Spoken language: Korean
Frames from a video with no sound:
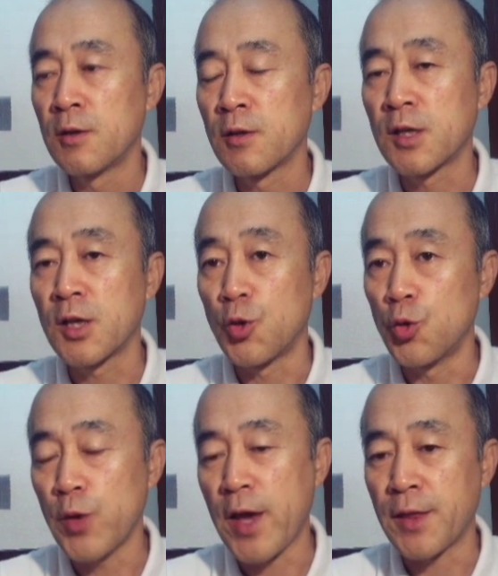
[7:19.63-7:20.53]
특히
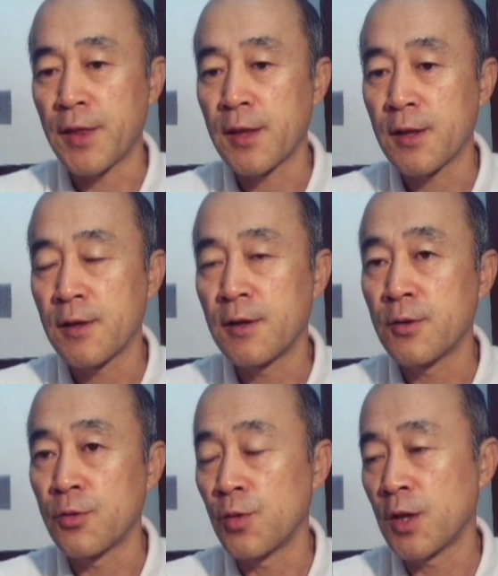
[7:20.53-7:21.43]
유엔,
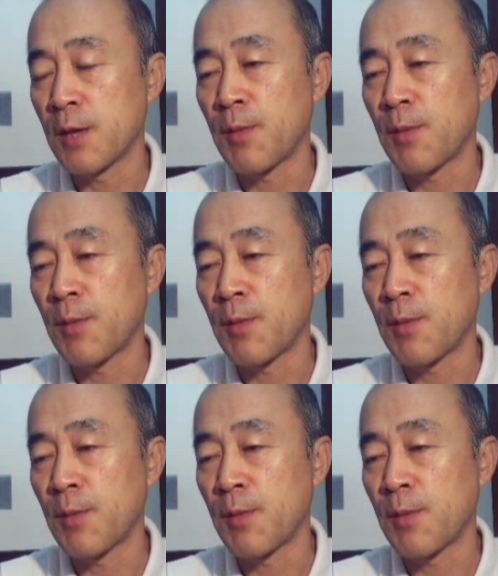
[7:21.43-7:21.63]
유엔에